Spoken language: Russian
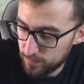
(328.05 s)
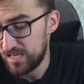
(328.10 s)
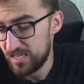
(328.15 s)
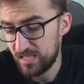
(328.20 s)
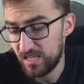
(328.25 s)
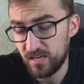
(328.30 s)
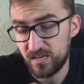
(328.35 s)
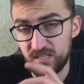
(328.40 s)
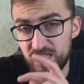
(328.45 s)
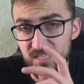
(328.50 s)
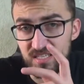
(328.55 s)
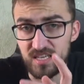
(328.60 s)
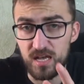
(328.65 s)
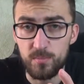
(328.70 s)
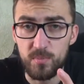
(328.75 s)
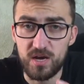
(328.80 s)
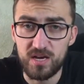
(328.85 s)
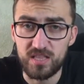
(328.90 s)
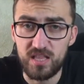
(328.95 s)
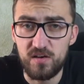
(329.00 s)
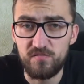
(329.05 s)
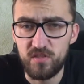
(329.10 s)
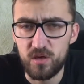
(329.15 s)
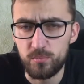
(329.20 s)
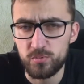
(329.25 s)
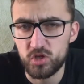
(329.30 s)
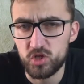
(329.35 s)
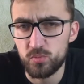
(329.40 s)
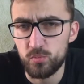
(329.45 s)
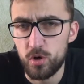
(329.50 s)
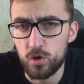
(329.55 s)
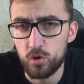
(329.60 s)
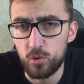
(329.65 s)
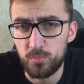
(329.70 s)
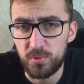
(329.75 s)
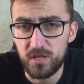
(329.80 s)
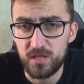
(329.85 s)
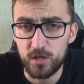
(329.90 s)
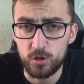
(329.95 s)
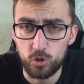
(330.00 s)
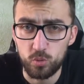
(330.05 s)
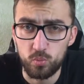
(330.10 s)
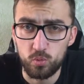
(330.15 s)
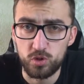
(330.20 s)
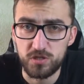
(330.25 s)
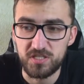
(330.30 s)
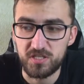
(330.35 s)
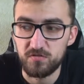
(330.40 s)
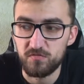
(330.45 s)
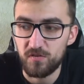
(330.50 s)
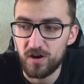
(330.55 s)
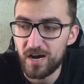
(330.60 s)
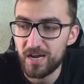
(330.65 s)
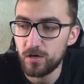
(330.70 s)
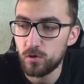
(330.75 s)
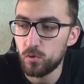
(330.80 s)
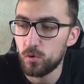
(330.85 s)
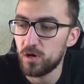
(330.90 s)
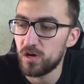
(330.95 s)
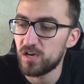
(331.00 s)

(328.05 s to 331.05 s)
И, наверное, самое главное, почему я купил эту мультиварку,